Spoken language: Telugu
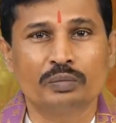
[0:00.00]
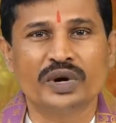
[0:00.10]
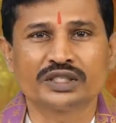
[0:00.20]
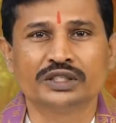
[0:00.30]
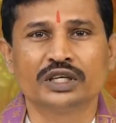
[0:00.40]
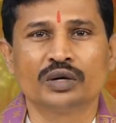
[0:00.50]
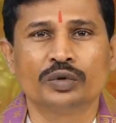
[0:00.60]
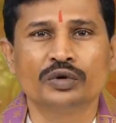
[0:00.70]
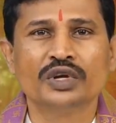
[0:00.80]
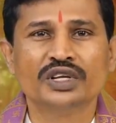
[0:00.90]

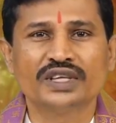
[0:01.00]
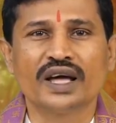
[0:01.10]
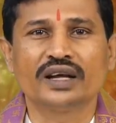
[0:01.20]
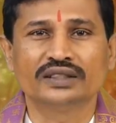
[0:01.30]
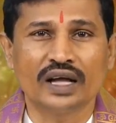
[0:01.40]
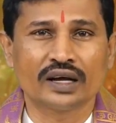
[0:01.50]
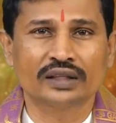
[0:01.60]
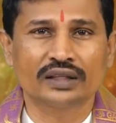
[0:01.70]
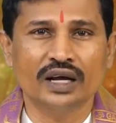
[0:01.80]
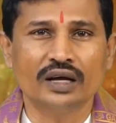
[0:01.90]
సంభాషించేటప్పుడు చాలా
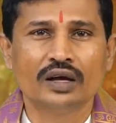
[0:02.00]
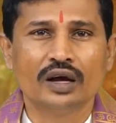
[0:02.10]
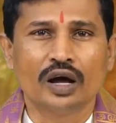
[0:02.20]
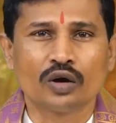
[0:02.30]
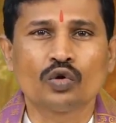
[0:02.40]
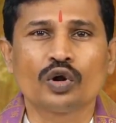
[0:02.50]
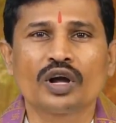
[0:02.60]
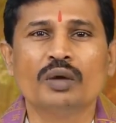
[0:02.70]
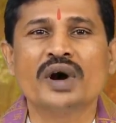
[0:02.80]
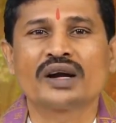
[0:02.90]
జాగ్రత్తగా
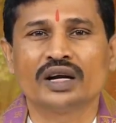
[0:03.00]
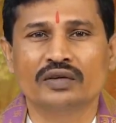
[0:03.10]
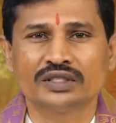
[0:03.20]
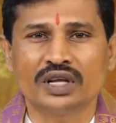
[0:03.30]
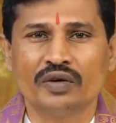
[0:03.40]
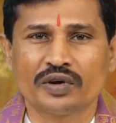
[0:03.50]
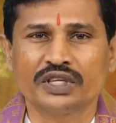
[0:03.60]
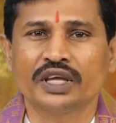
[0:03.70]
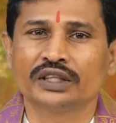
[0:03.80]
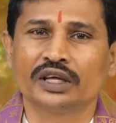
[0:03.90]
అనుకూలంగా మాట్లాడవలసిన
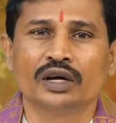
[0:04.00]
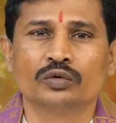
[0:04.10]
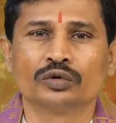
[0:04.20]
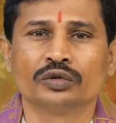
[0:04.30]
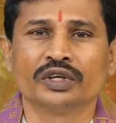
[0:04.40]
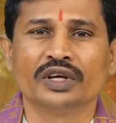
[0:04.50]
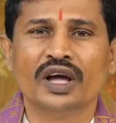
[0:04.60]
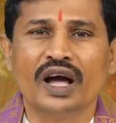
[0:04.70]
అవకాశం ఎంతైనా ఉంటుంది